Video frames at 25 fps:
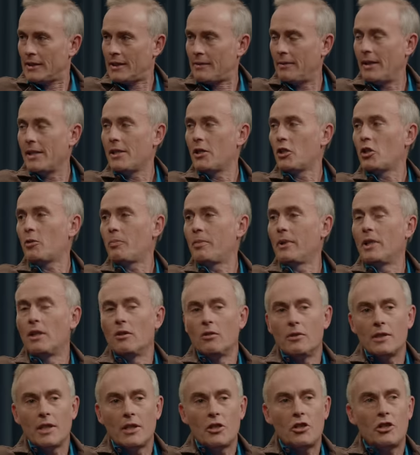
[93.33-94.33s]
Zweites Spiel
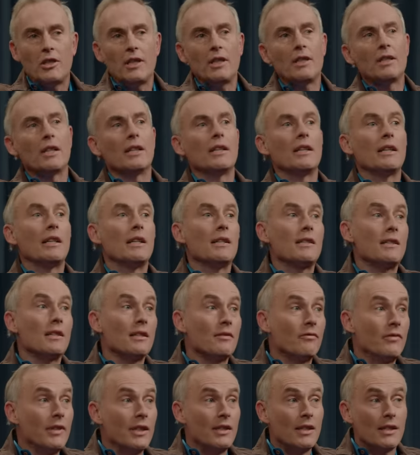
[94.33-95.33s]
unentschieden, dann heißt
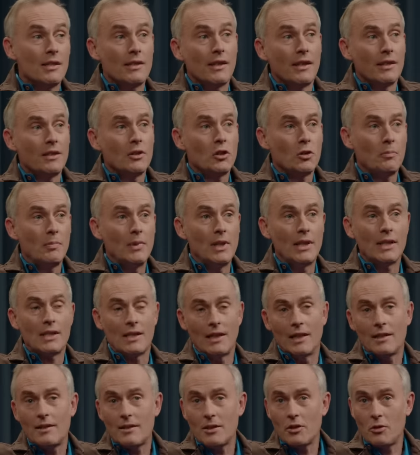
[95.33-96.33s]
es, wird das dritte Spiel das
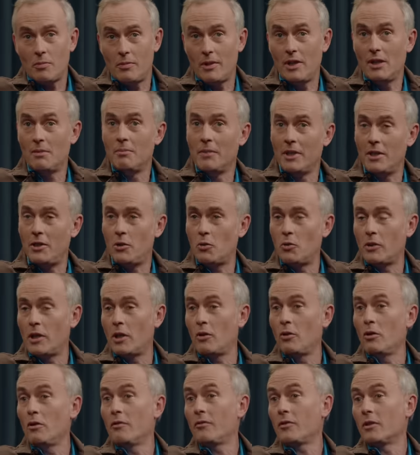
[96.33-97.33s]
letzte Spiel mit Jogi
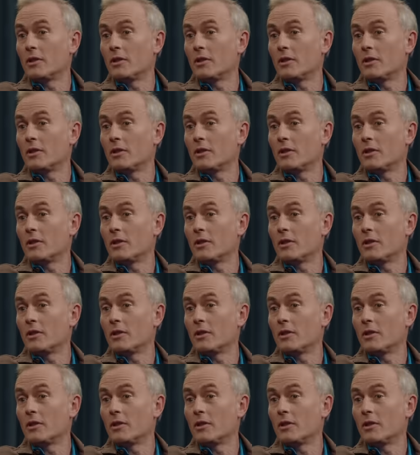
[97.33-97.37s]
Löw